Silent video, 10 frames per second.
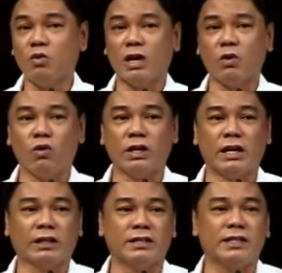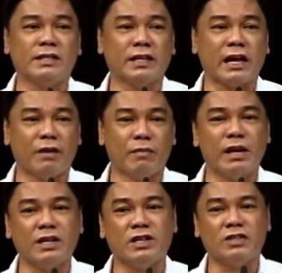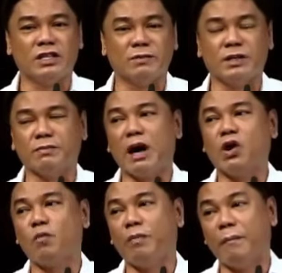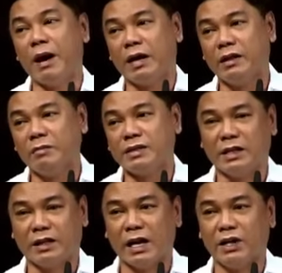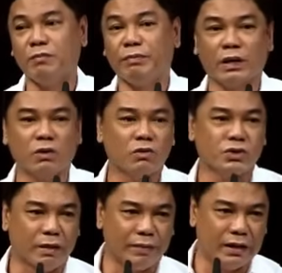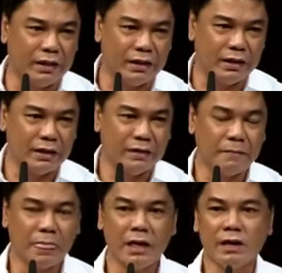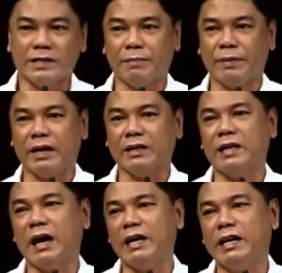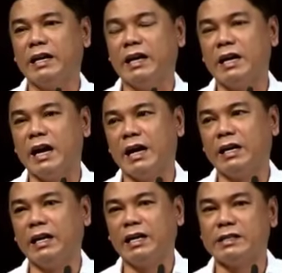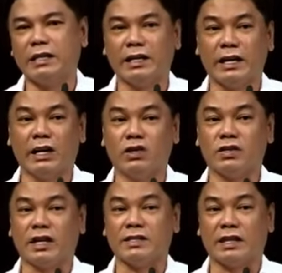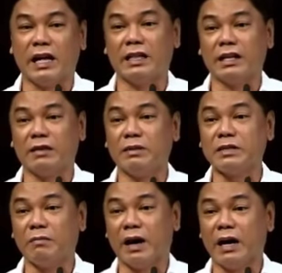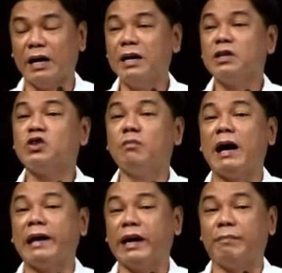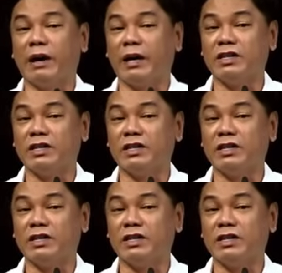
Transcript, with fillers: Unang-una nang nasisira ang mga nagchichismis bago pa man masira yung pinag-uusapan. Sapagkat dahil yan ay inaari ng salita ng Diyos sa kasalanan at masama, sumali ka pa